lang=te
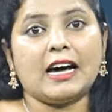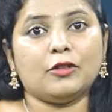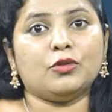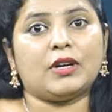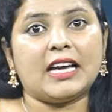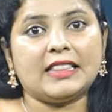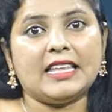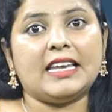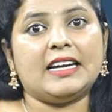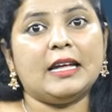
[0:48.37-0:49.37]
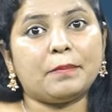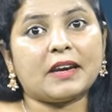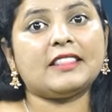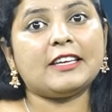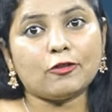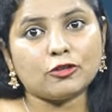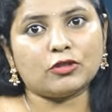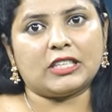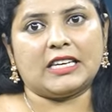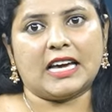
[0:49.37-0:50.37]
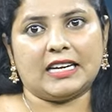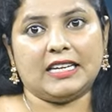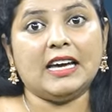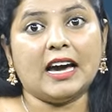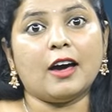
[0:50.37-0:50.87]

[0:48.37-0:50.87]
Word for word: అందుకే దీనిని ప్రతిరోజు తినాలని